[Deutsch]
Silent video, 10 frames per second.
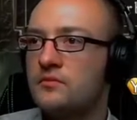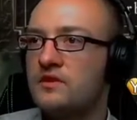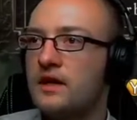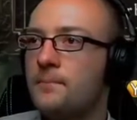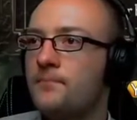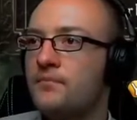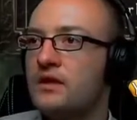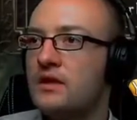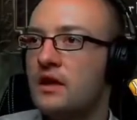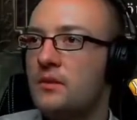Da.
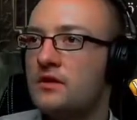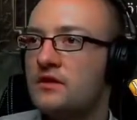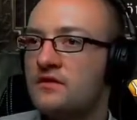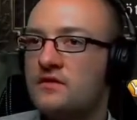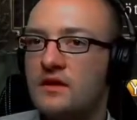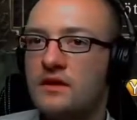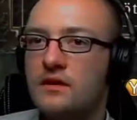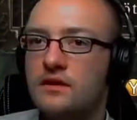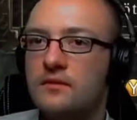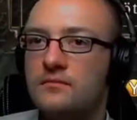Einmal, das ist
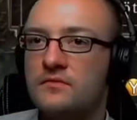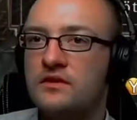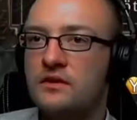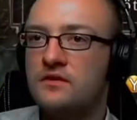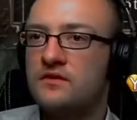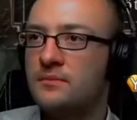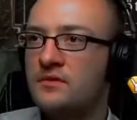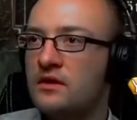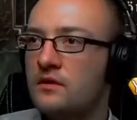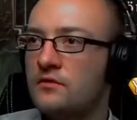der das
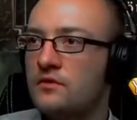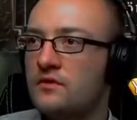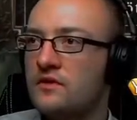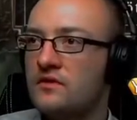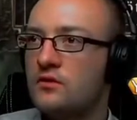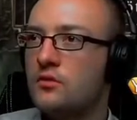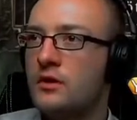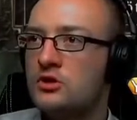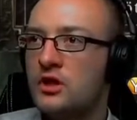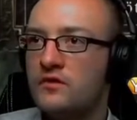Skeptikergewürz und das
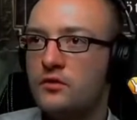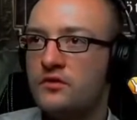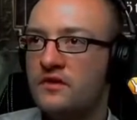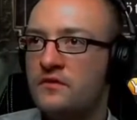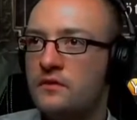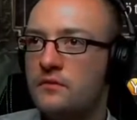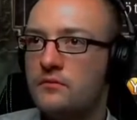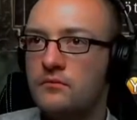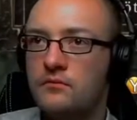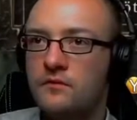Aromaschlick. Wo ist das denn?
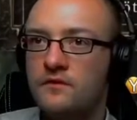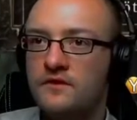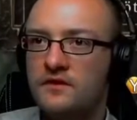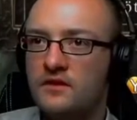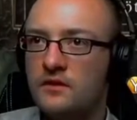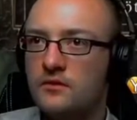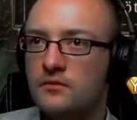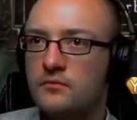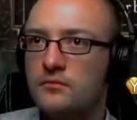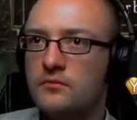Wie sieht das aus?
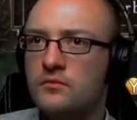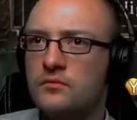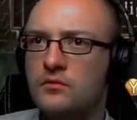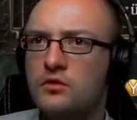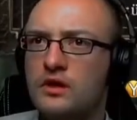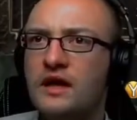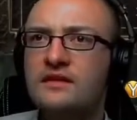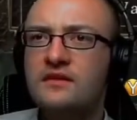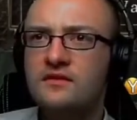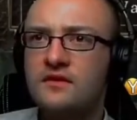Oder, ah
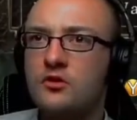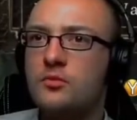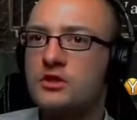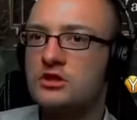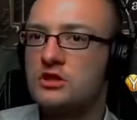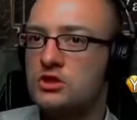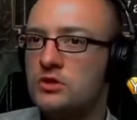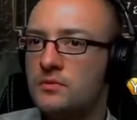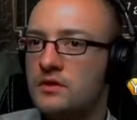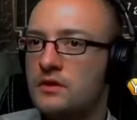nee, das ist Aromaschlick,
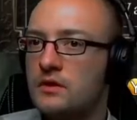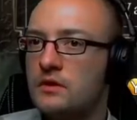stimmt.